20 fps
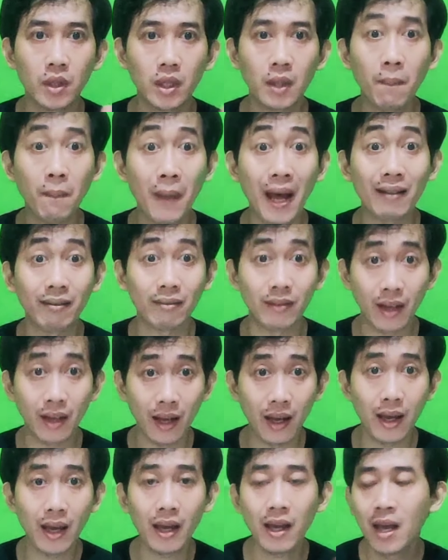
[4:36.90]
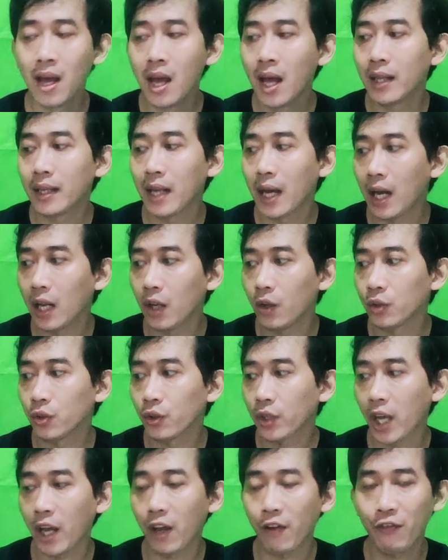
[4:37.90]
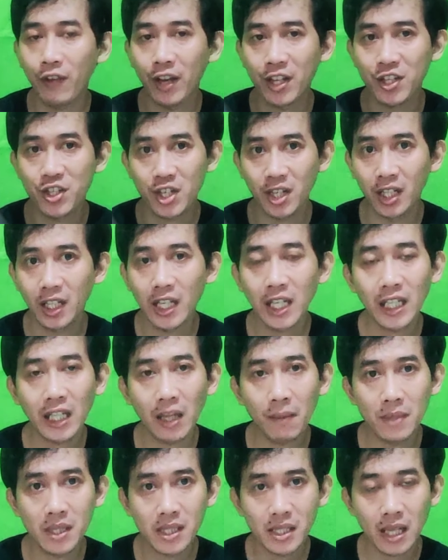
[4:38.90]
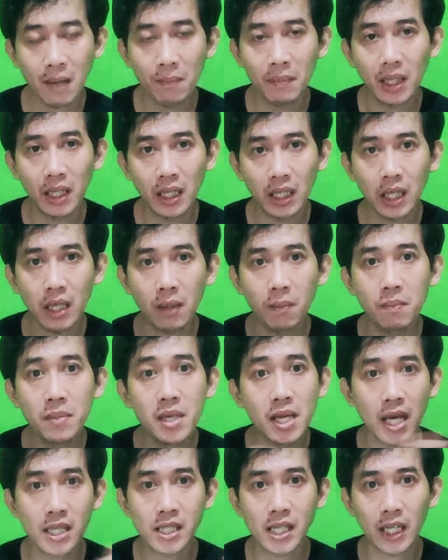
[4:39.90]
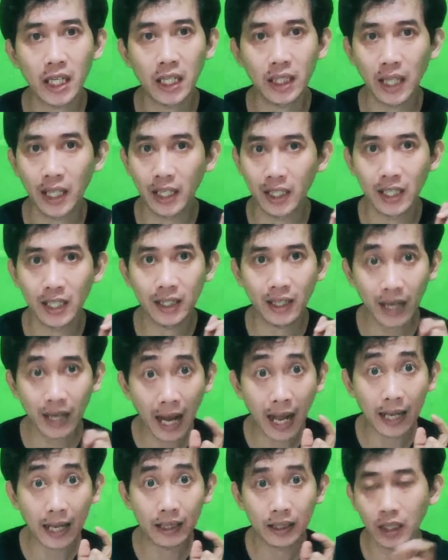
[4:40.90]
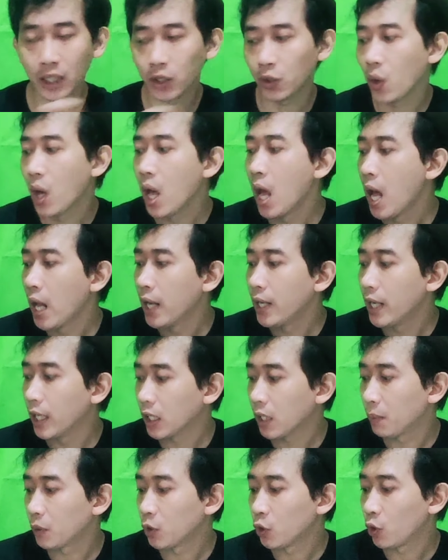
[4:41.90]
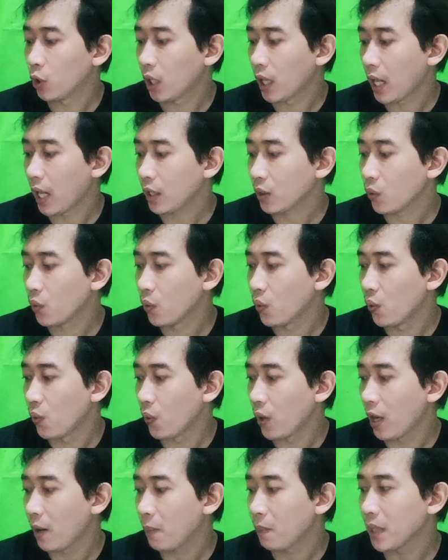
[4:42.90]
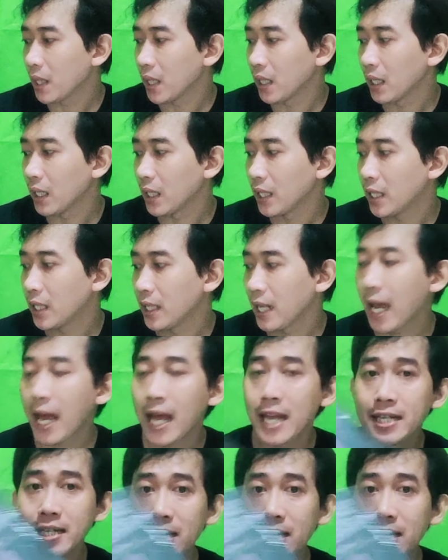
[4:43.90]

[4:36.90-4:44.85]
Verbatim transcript: tempatnya. Nah kalau untuk yang attention ini kita bisa milih bias yang kita inginkan gitu. Dan kebetulan gue milihnya